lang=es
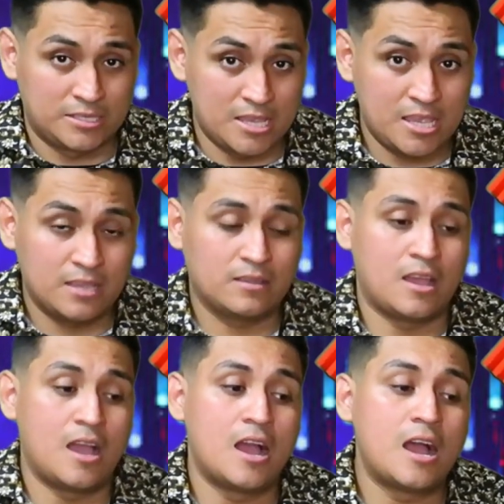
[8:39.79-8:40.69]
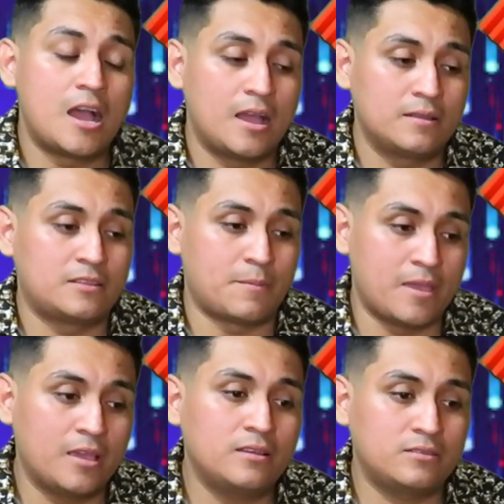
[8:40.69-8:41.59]
Sí, ah,
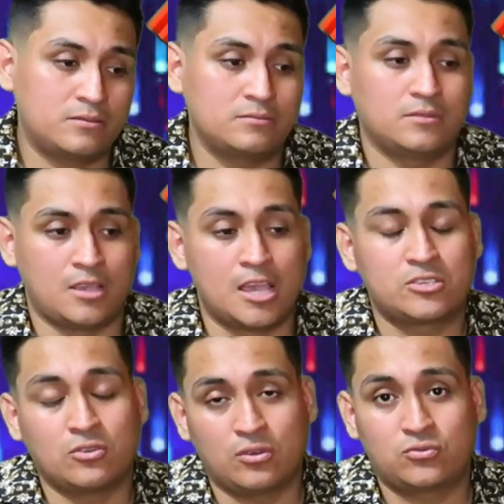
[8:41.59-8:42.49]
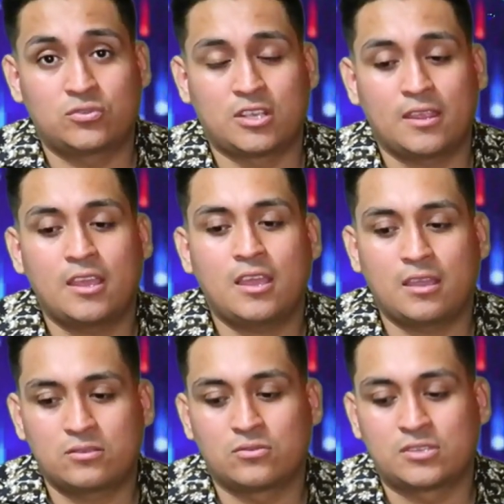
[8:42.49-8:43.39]
también eso
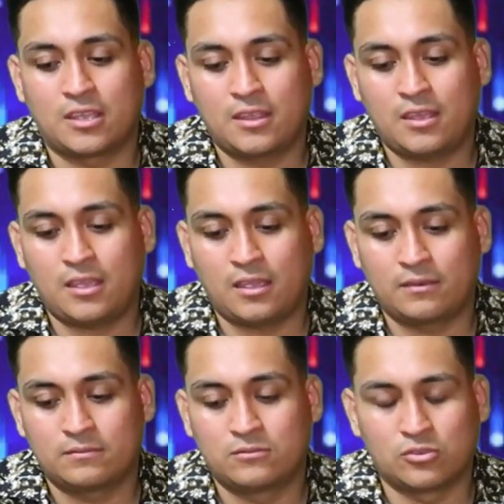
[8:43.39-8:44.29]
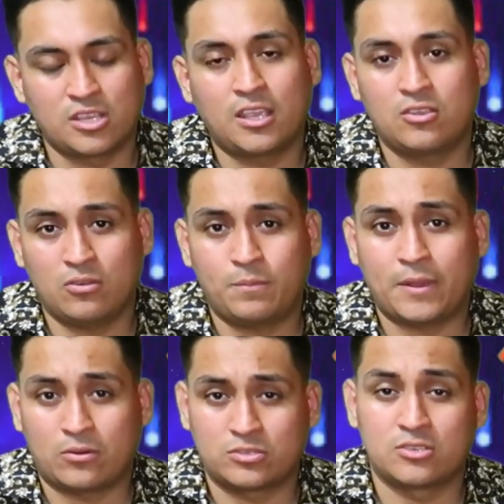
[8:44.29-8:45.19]
sucede, sucede no seguido,
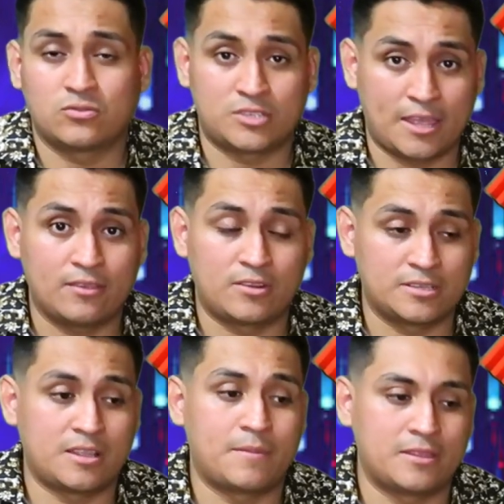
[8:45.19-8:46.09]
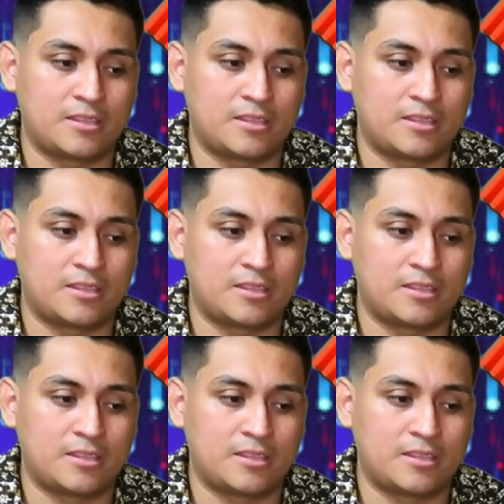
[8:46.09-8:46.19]
pero sí sucede. ya nos dimos